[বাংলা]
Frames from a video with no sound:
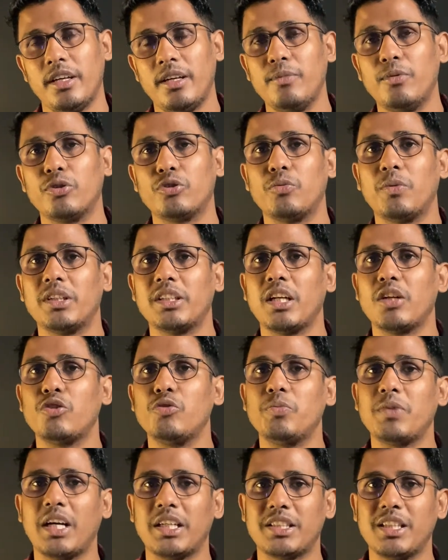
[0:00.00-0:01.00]
এবং তোমার যারা
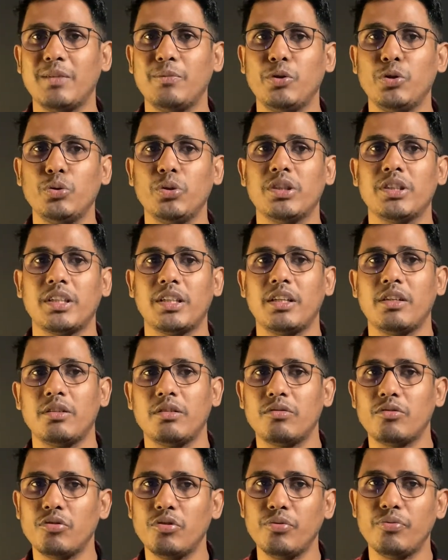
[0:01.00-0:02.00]
খুব কাছের বন্ধু আছে তাদের
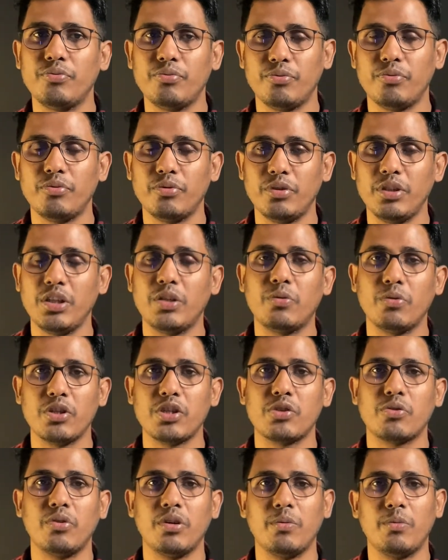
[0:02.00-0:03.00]
খুব
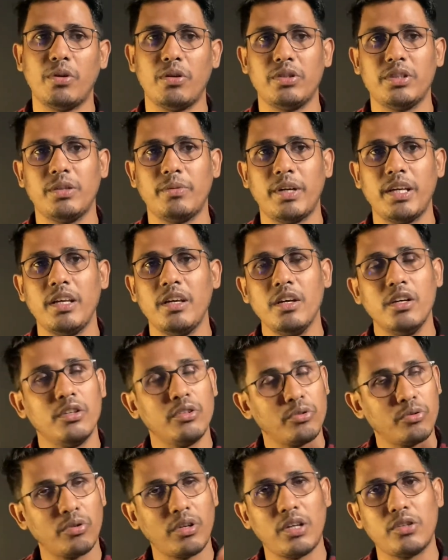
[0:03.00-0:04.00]
রিকোয়েস্ট করে বলো যে ভাই
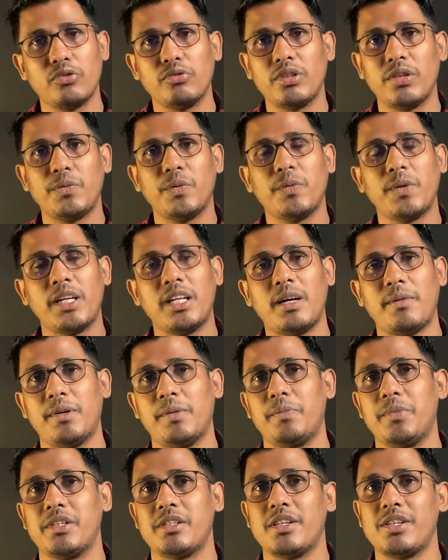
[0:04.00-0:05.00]
তোরাও তোদের প্রোফাইলে
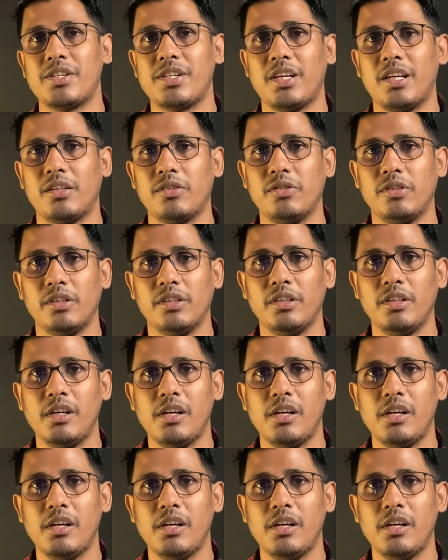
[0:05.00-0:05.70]
আমার পেজটা শেয়ার কর